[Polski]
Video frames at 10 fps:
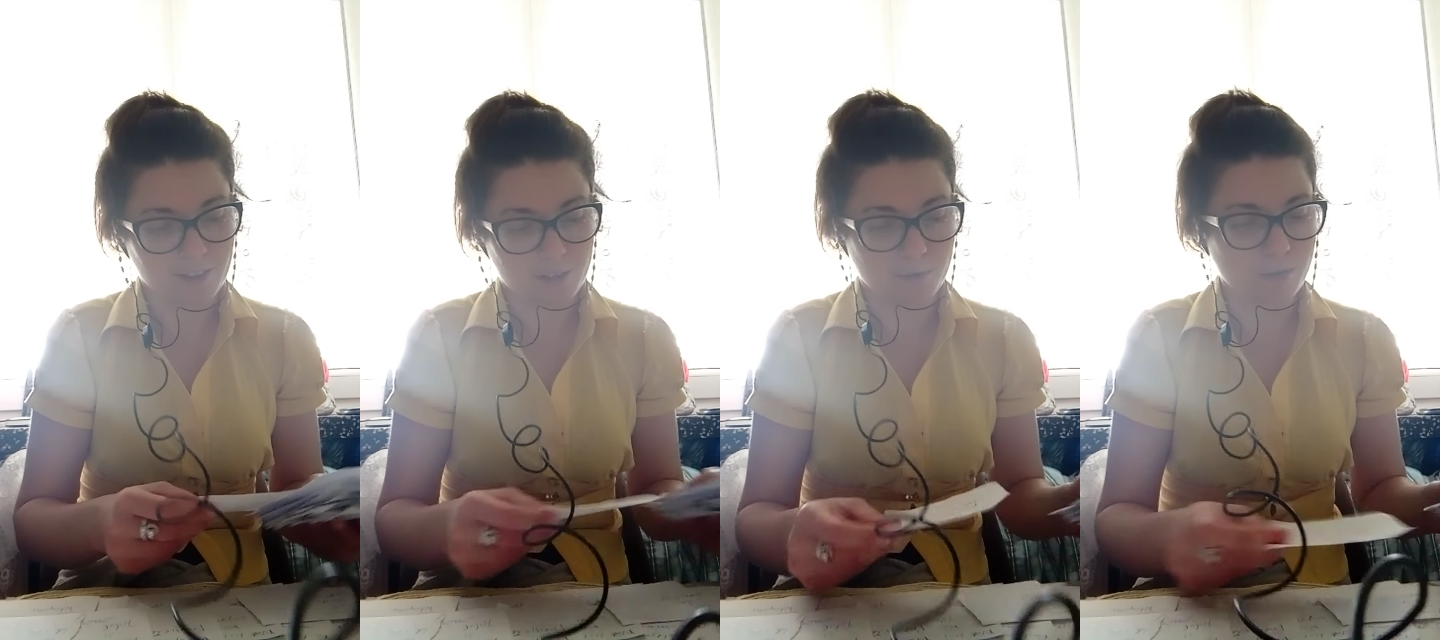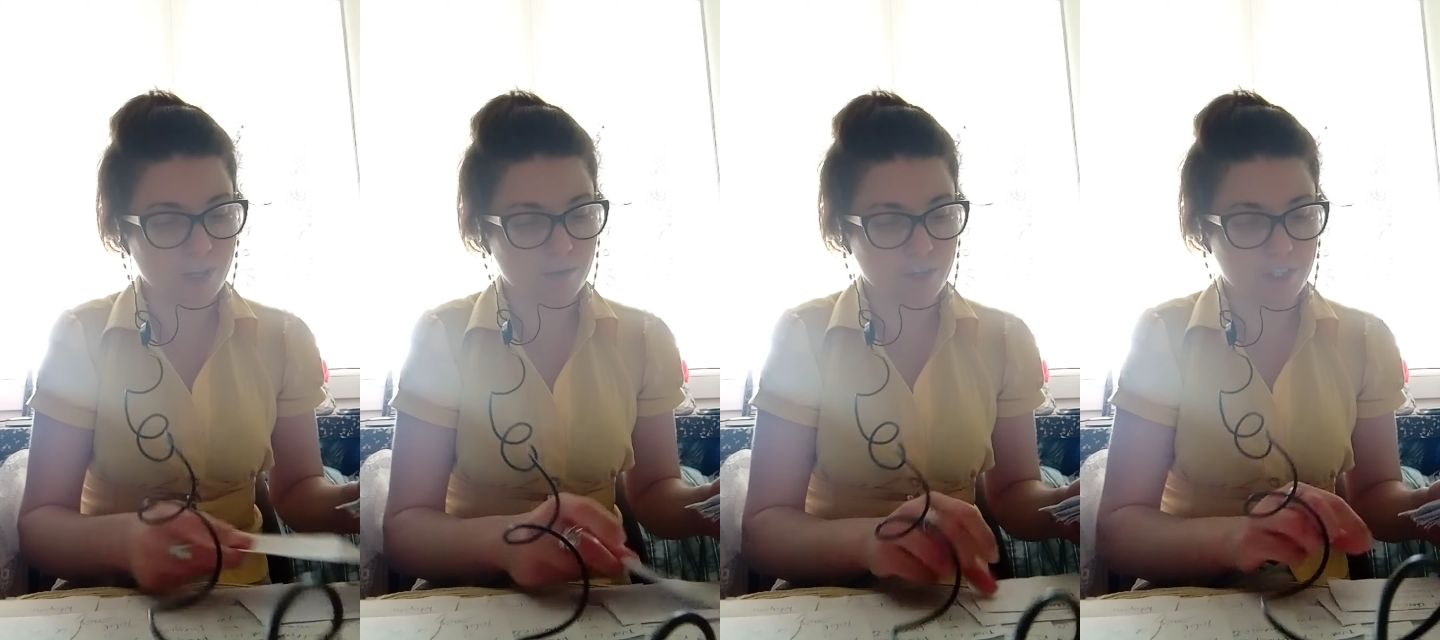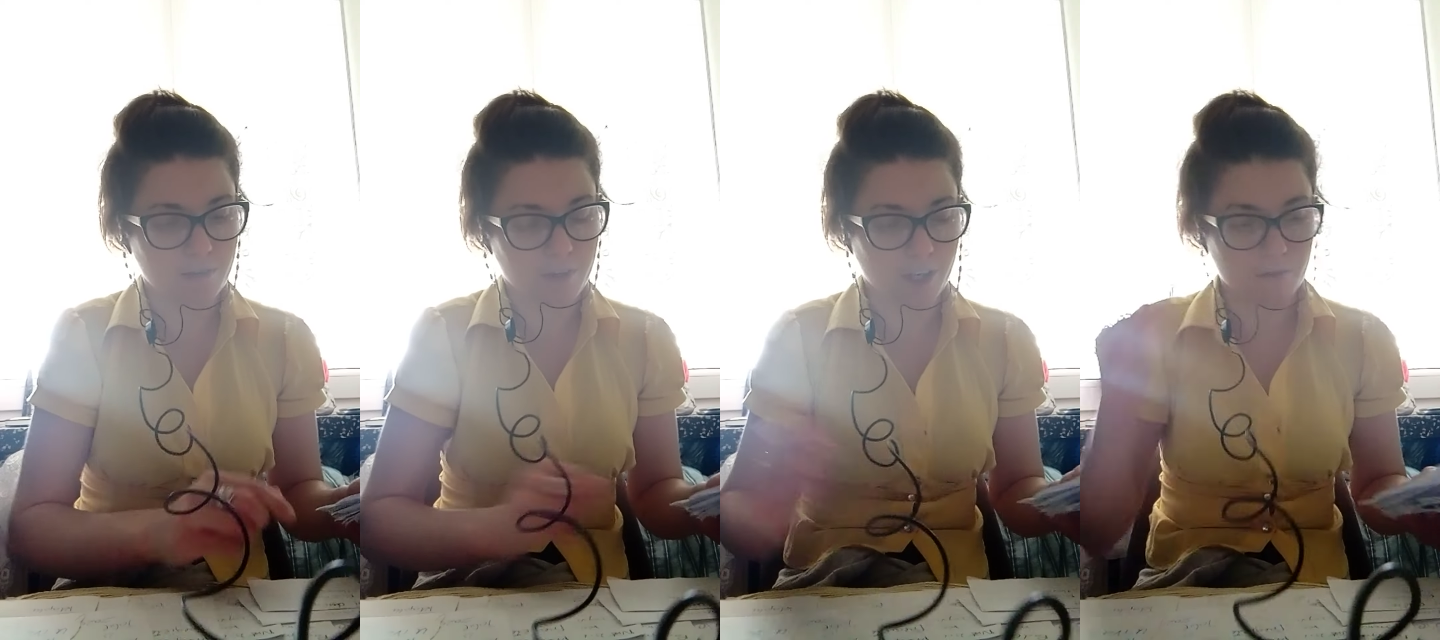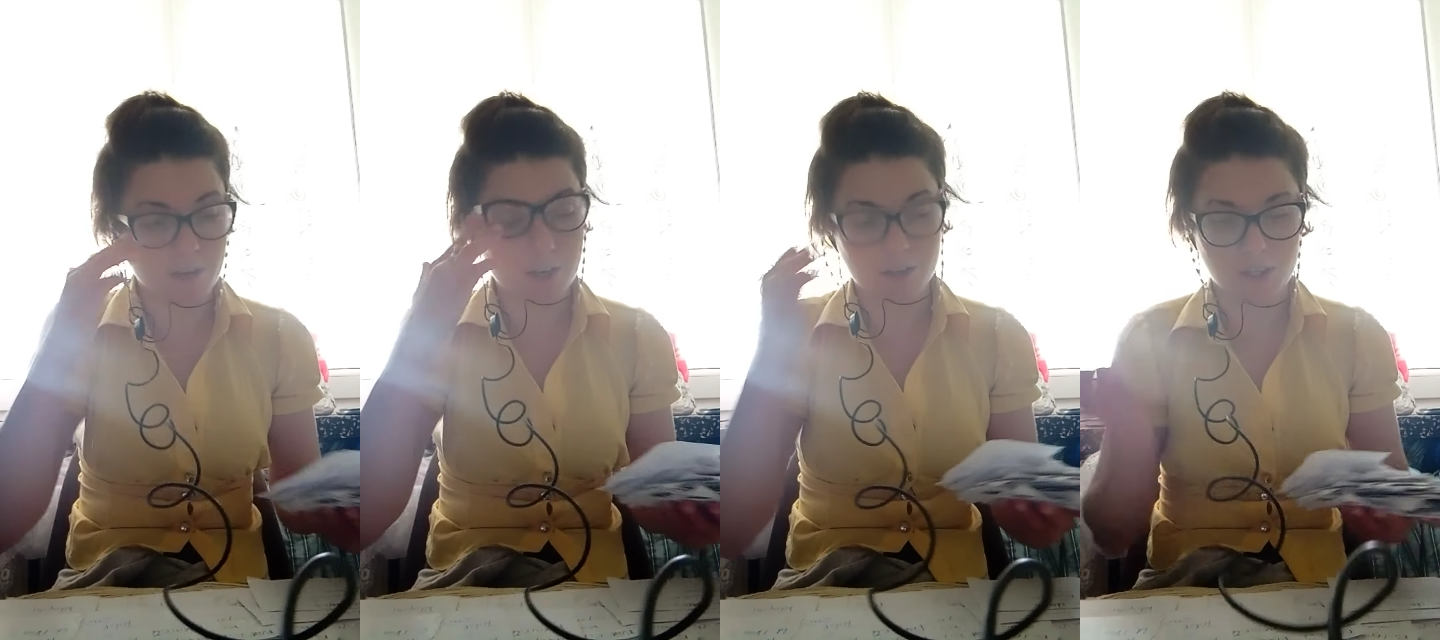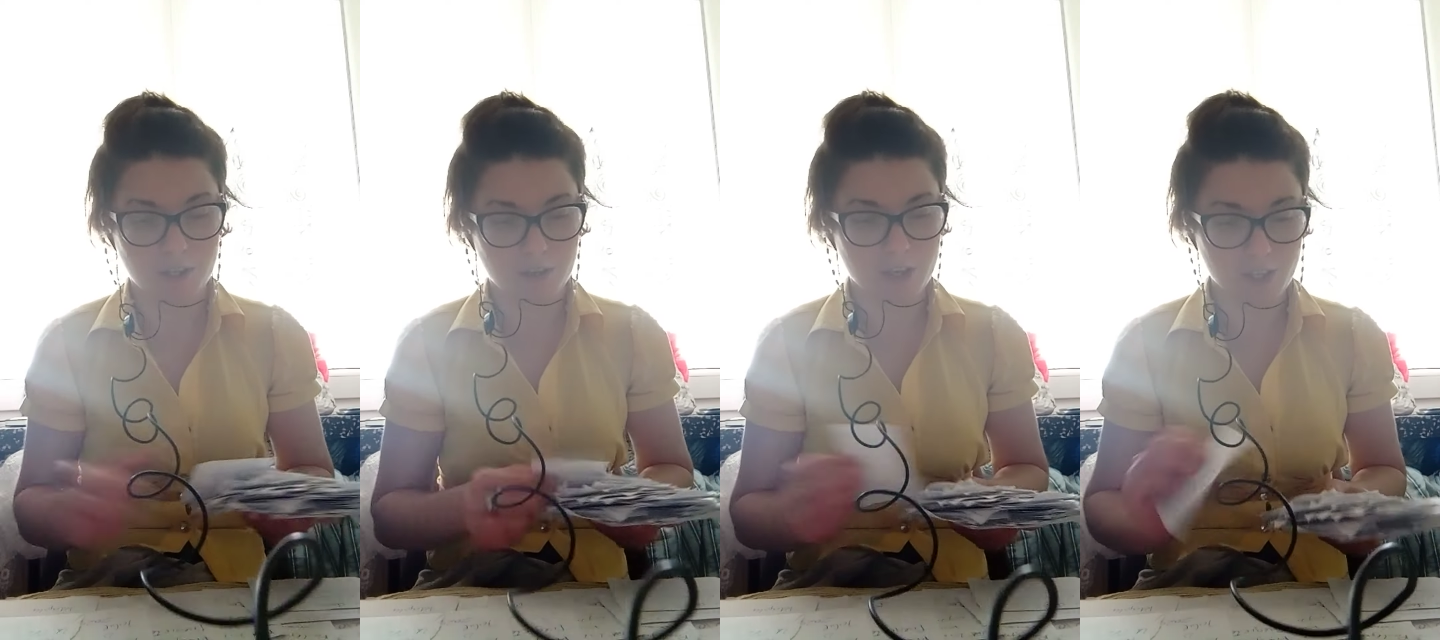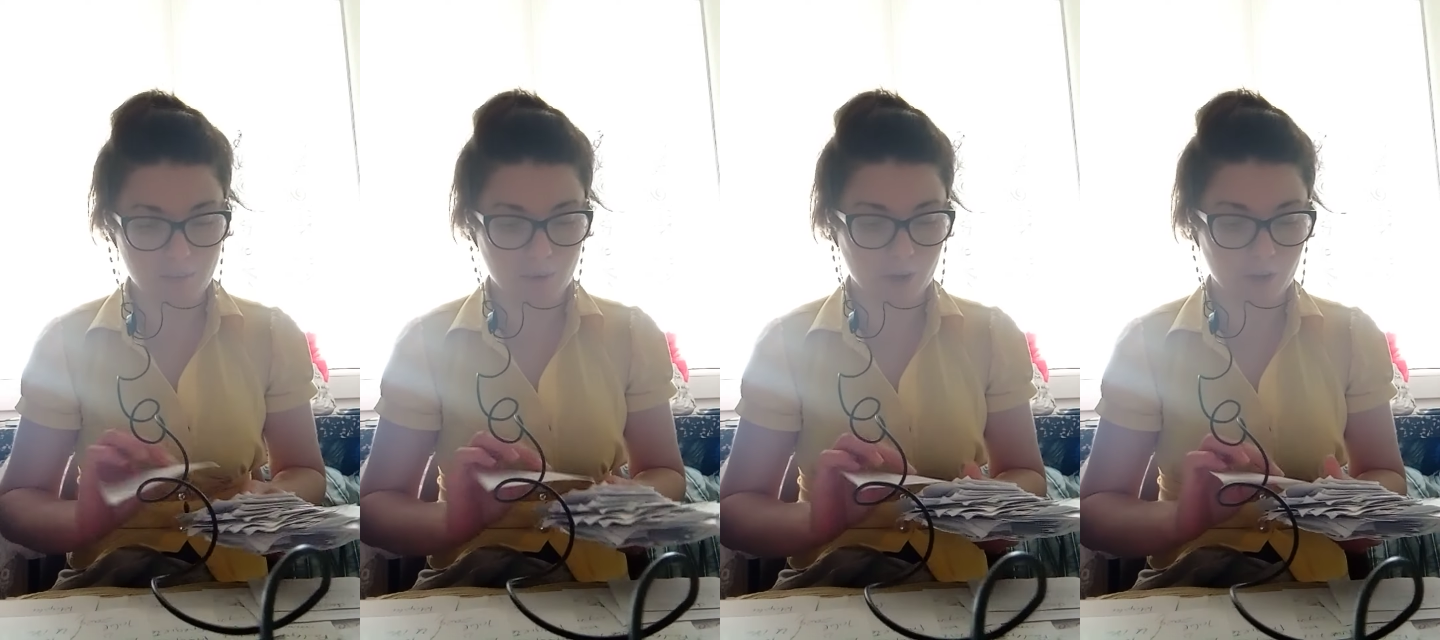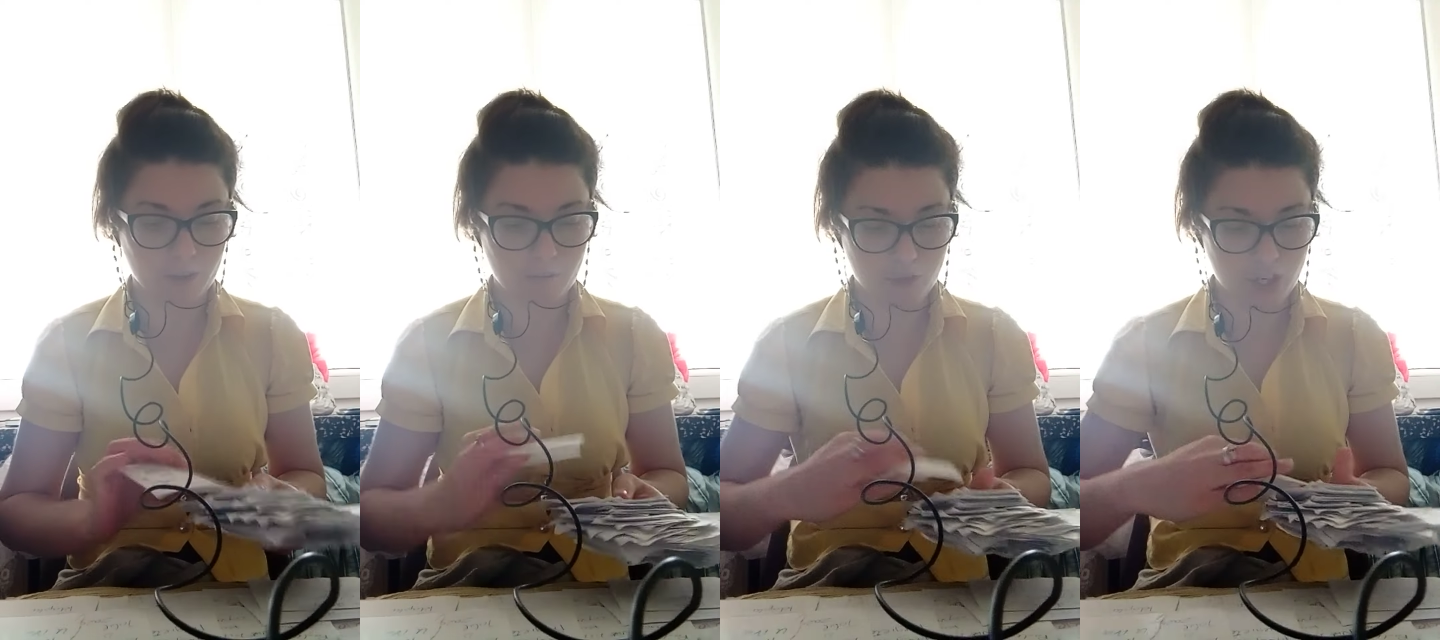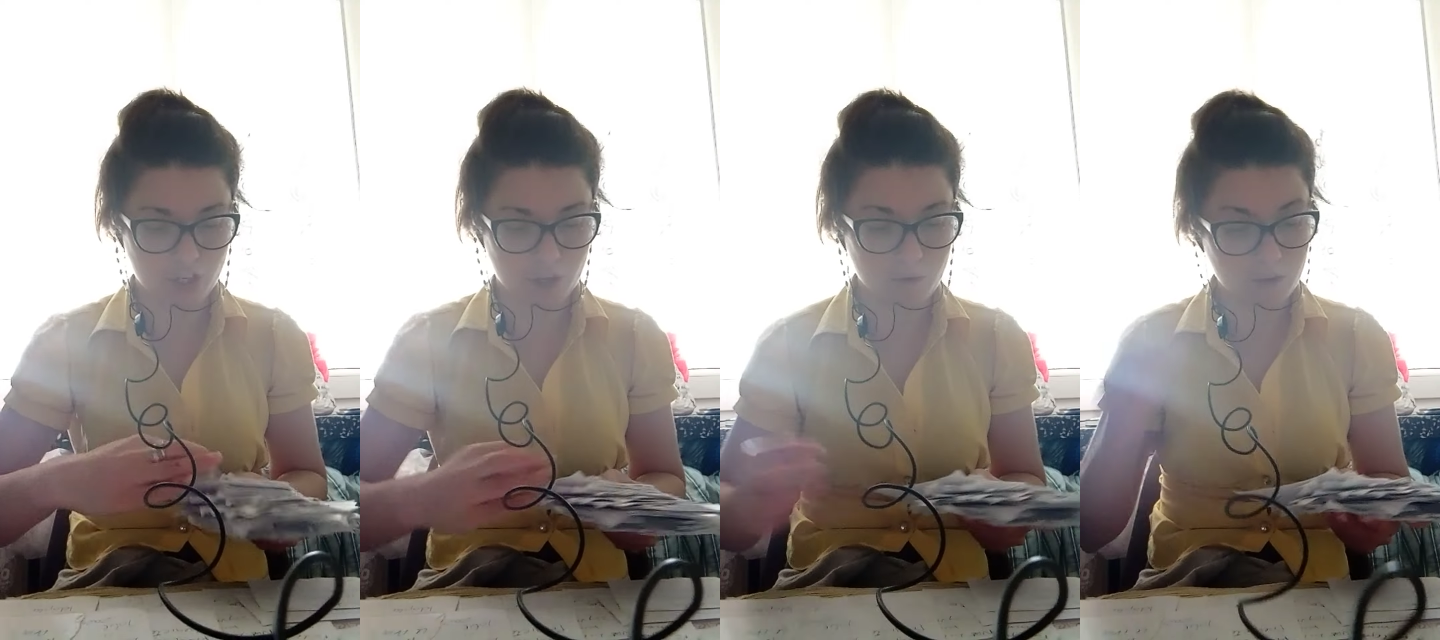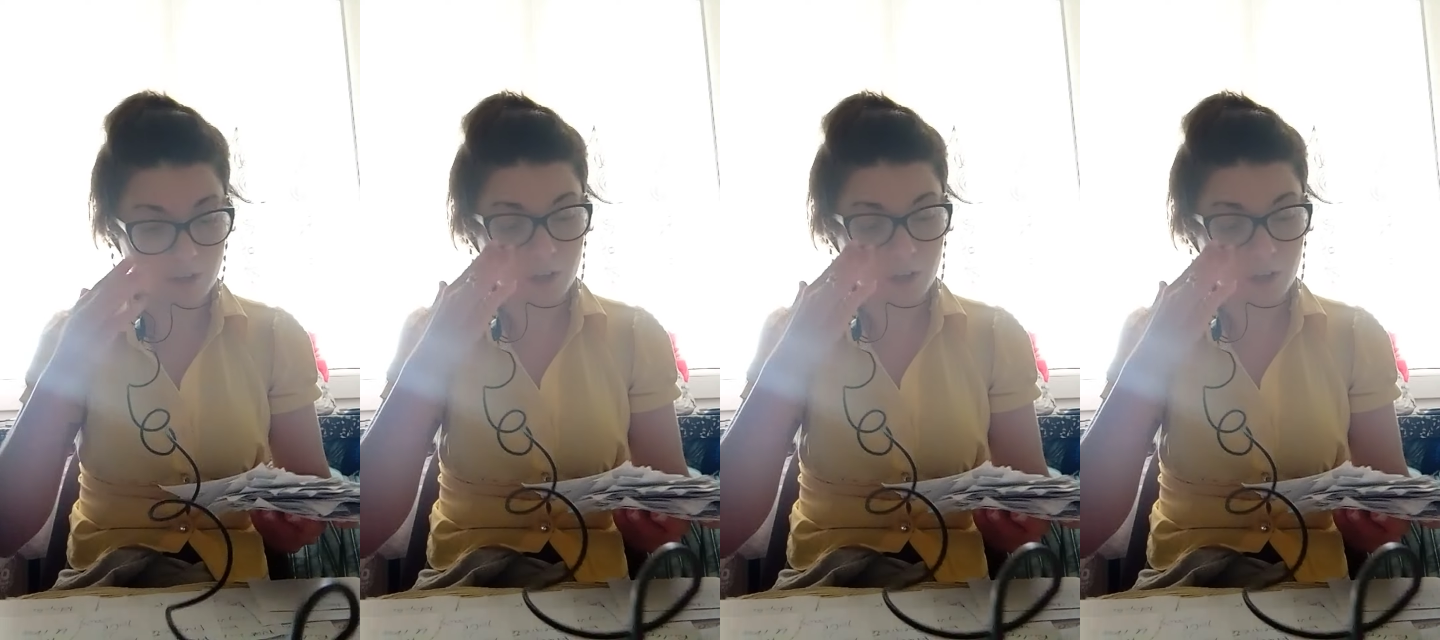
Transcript: Jest duża różnica wiekowa, inne poglądy, przedział.